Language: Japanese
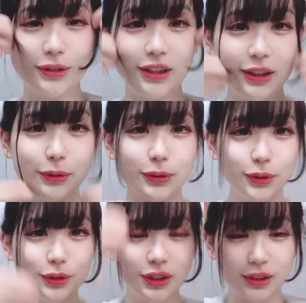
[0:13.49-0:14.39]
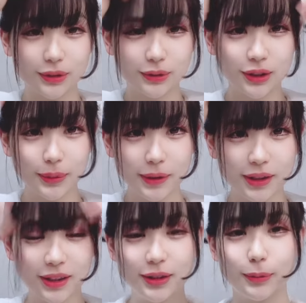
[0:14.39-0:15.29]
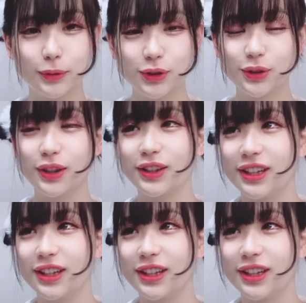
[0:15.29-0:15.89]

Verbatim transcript: の間お父さんと喋ってて面白かっ